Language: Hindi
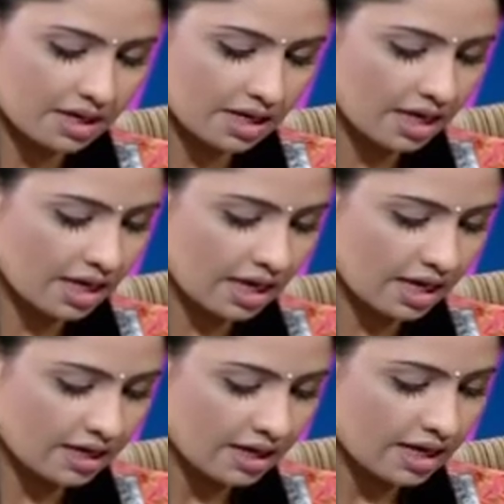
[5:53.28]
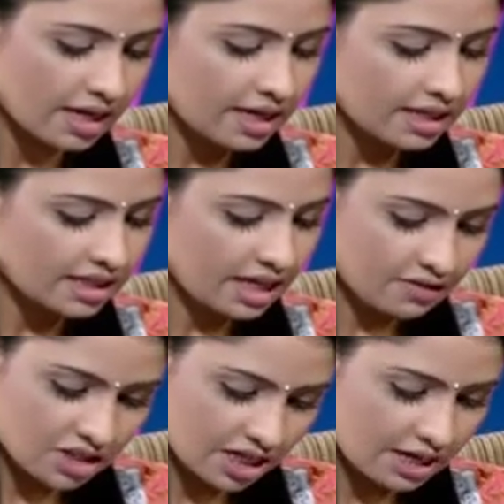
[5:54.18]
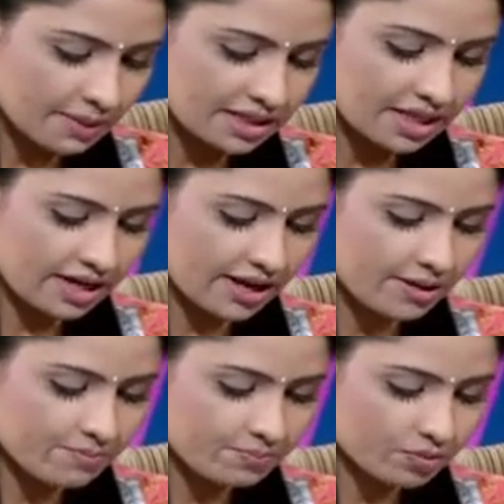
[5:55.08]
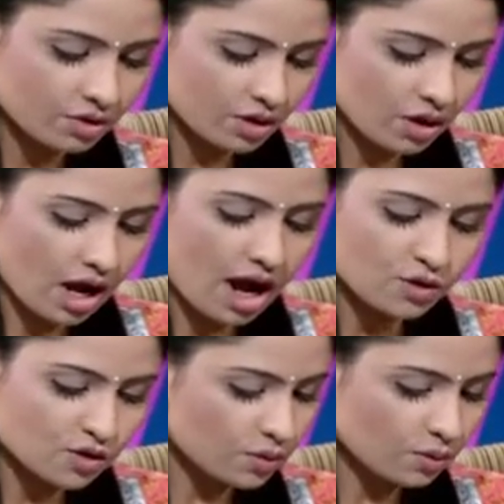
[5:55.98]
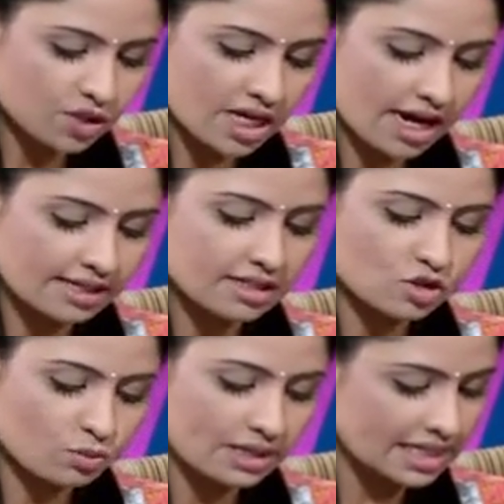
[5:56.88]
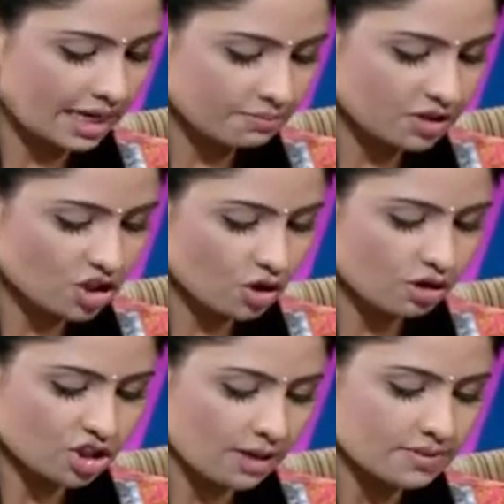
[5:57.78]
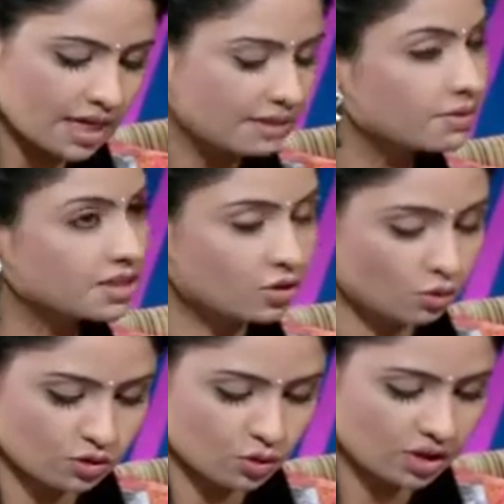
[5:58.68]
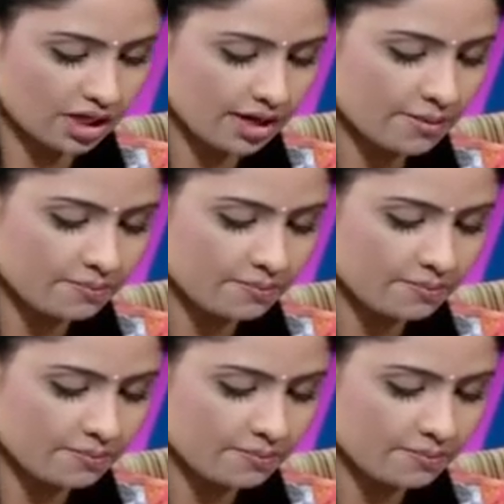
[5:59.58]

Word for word: में ही एक देवी जी का मंदिर है उस, उसकी आरती सुबह सात बजे और शाम सात बजे रोज़ होती है